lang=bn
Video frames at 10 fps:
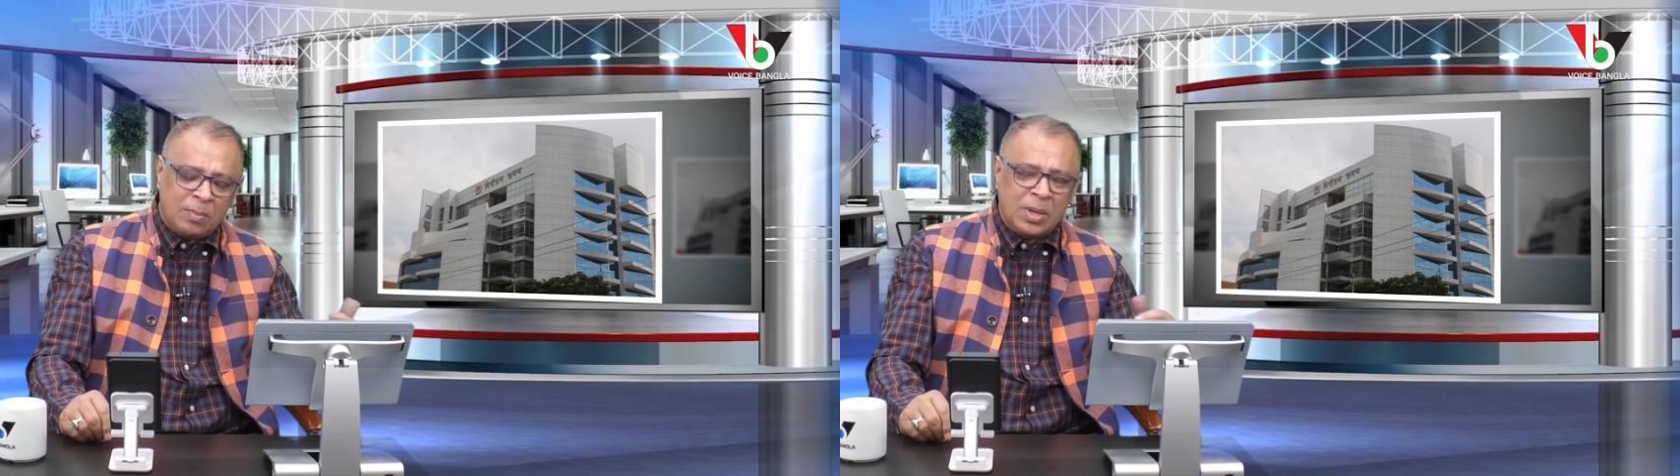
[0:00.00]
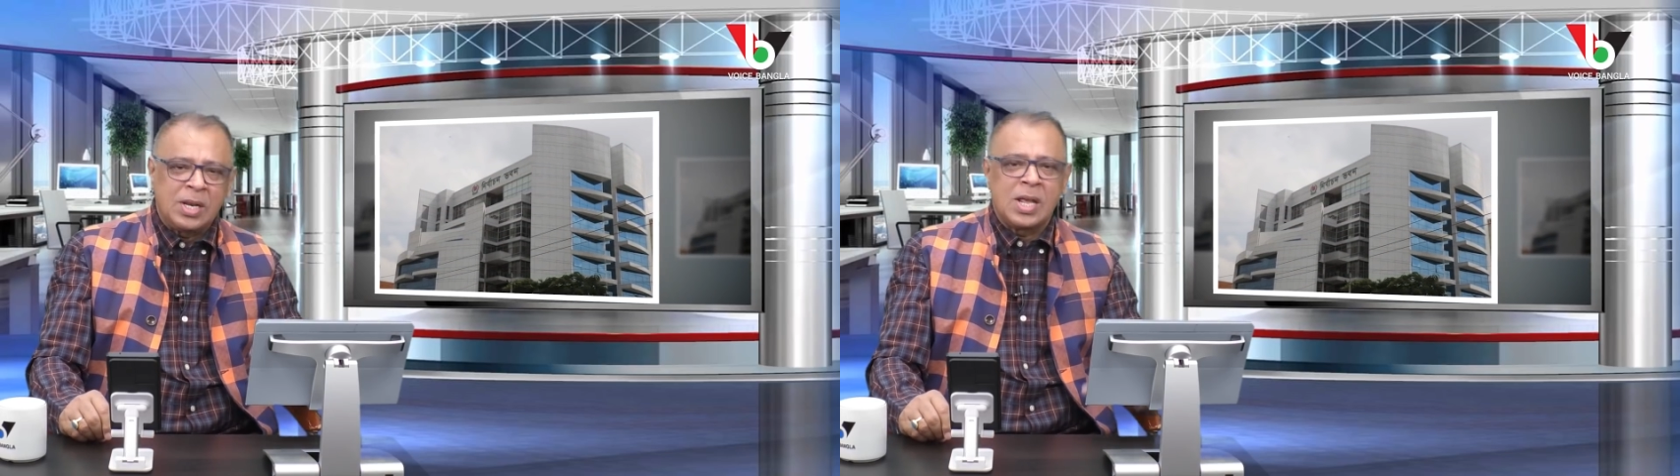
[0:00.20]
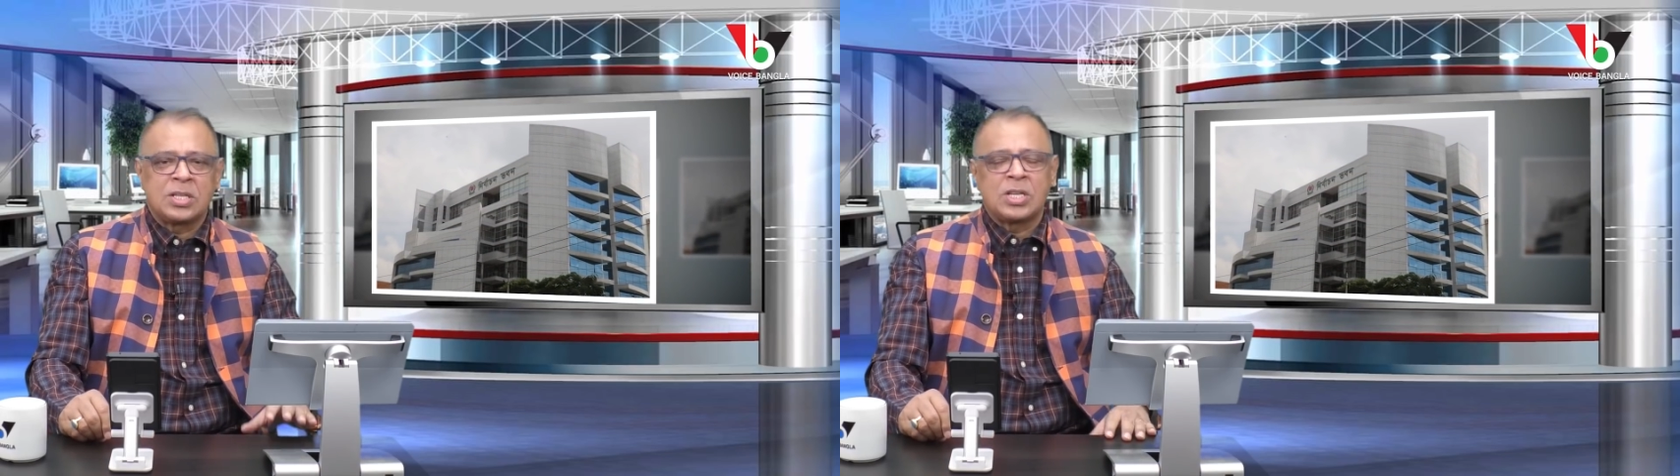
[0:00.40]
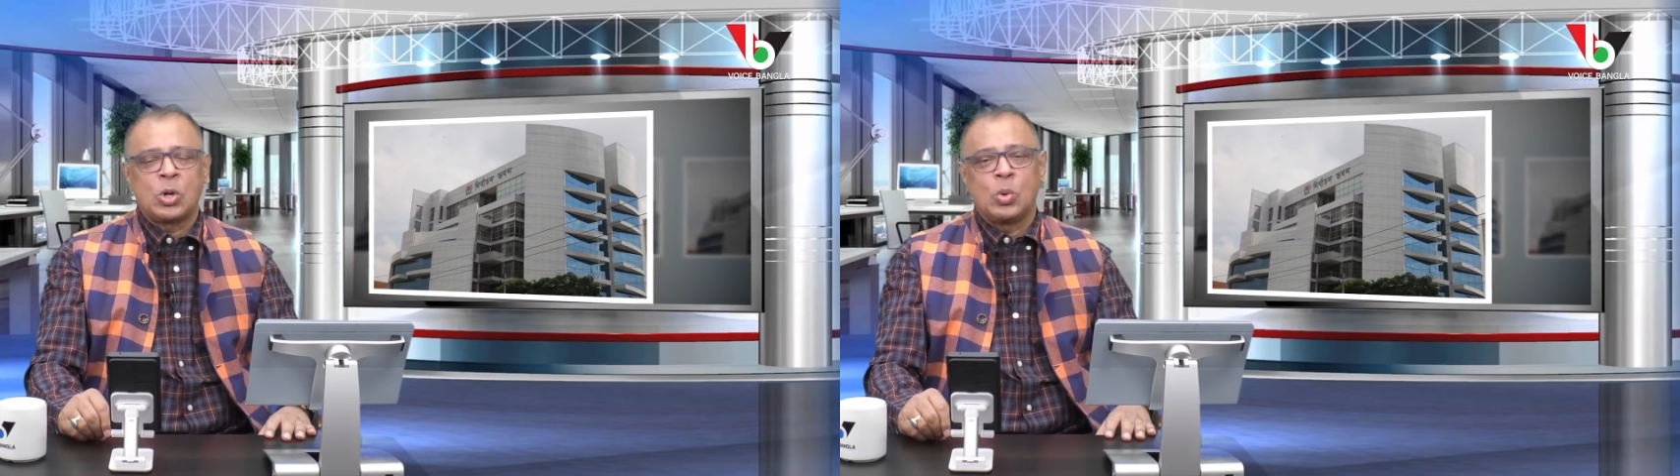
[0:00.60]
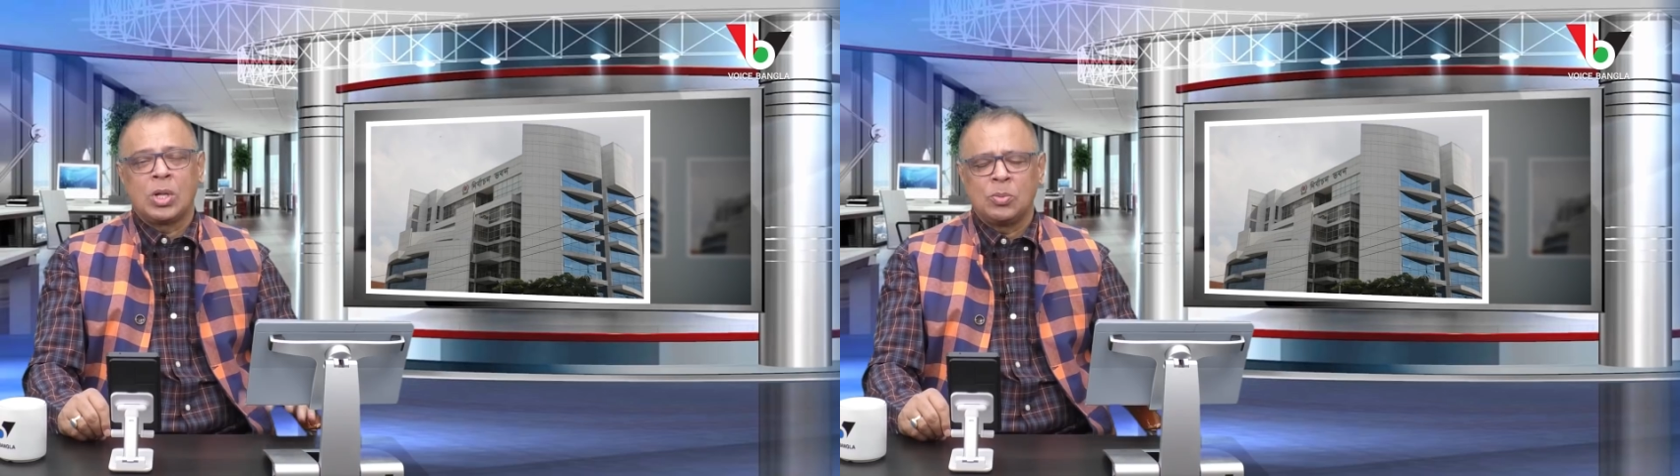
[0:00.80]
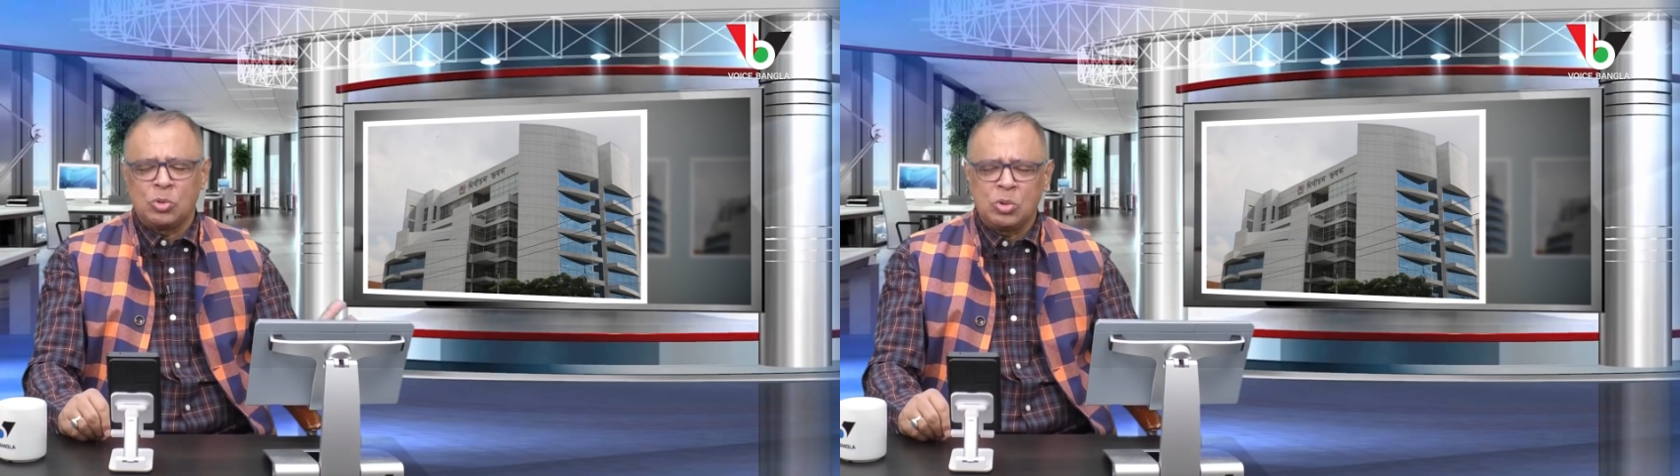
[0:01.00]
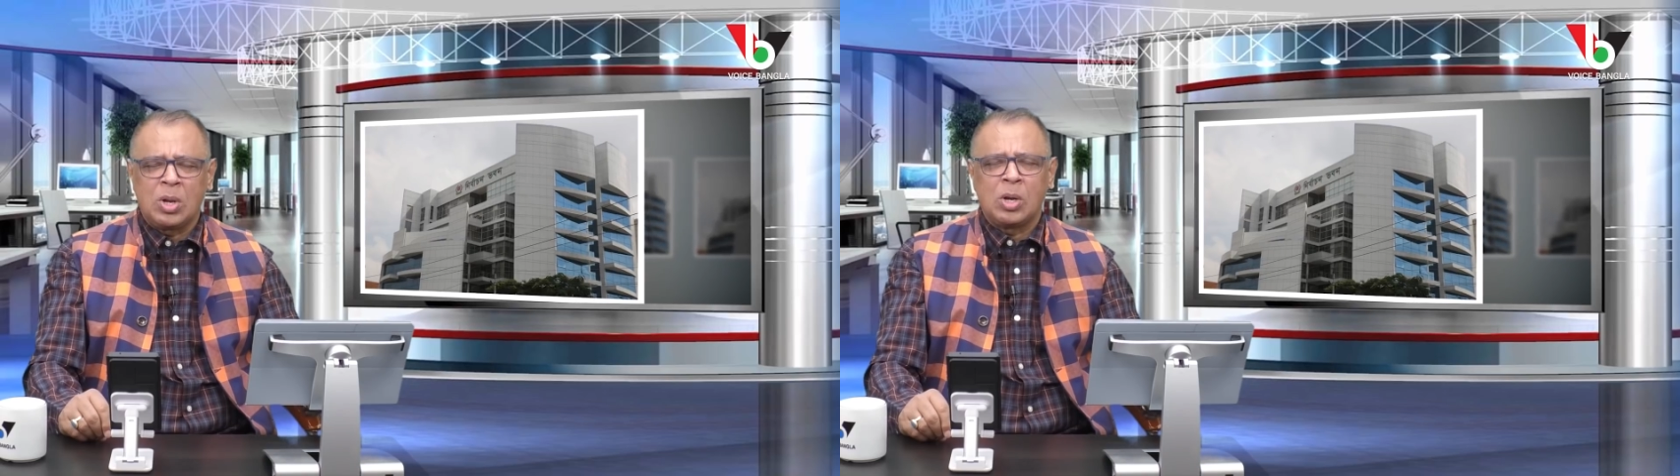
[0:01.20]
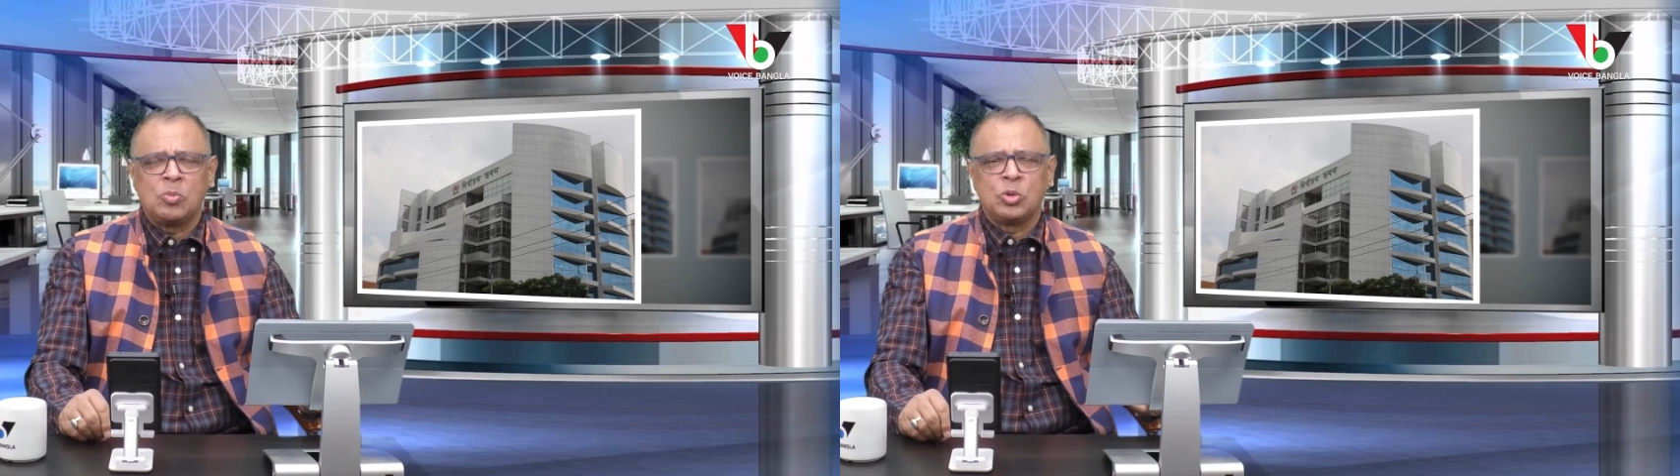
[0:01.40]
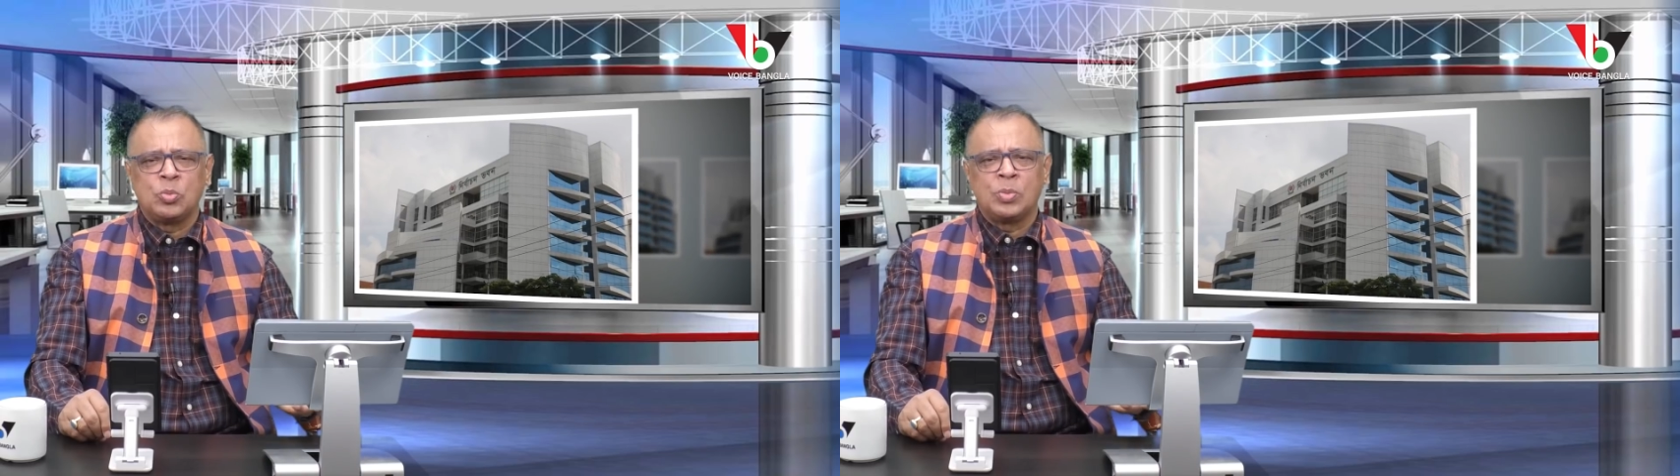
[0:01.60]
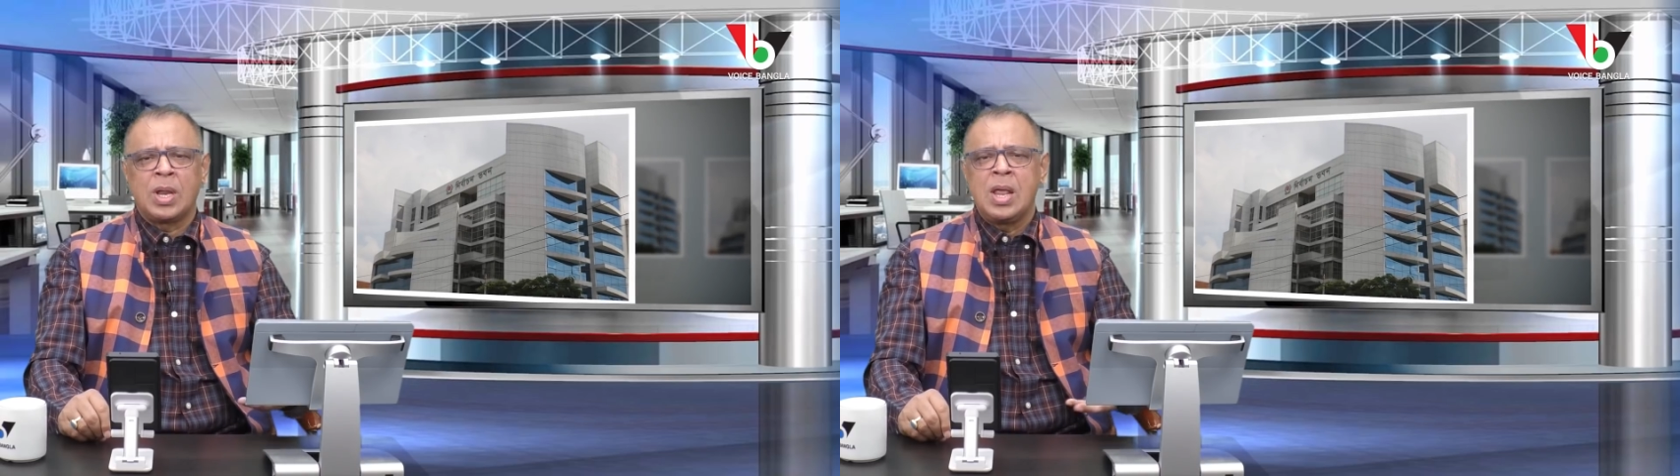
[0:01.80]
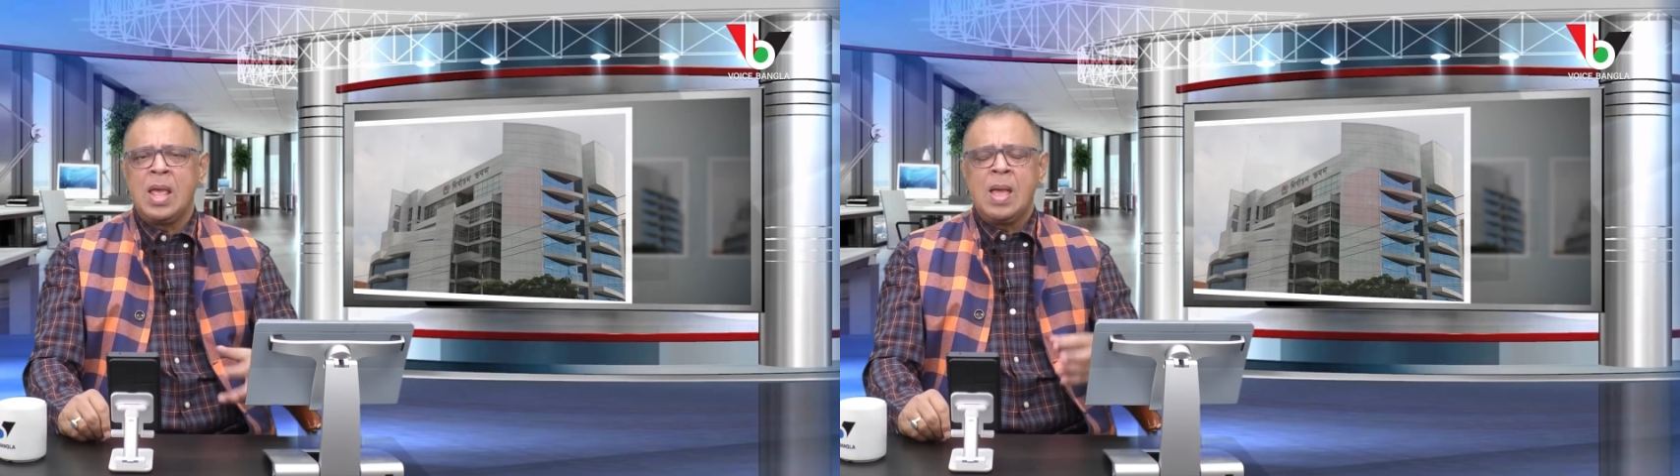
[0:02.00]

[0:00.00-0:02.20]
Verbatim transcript: বেগিরিয়া সাখোয়াত বদুল আলম মজুমদার